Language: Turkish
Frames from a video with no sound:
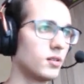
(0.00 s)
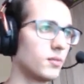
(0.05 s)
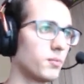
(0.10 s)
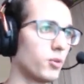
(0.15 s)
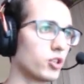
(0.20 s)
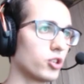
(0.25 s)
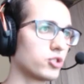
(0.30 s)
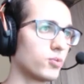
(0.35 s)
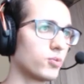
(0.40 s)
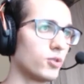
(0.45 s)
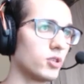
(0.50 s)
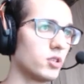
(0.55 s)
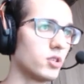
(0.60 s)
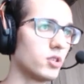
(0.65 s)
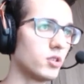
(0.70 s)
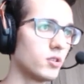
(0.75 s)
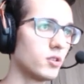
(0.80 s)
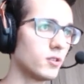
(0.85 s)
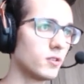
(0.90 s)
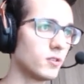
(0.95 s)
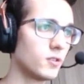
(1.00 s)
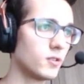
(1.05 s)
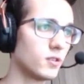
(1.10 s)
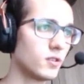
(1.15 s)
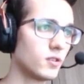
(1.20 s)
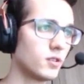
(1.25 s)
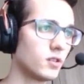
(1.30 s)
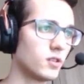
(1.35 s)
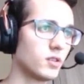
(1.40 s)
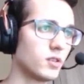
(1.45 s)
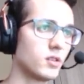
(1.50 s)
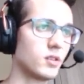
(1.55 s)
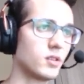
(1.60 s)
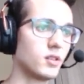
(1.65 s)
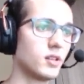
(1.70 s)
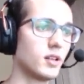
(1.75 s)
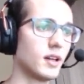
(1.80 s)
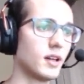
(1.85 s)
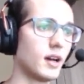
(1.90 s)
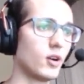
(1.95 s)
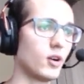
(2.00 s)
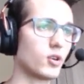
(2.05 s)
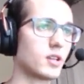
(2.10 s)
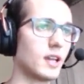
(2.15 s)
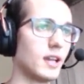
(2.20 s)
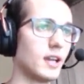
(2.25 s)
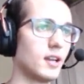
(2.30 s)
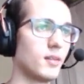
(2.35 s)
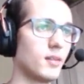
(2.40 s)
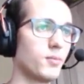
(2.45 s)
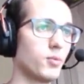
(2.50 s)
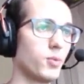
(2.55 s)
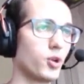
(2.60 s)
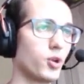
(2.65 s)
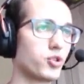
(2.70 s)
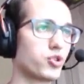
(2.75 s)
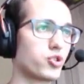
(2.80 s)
Bot mu? Ha okey. Bu bot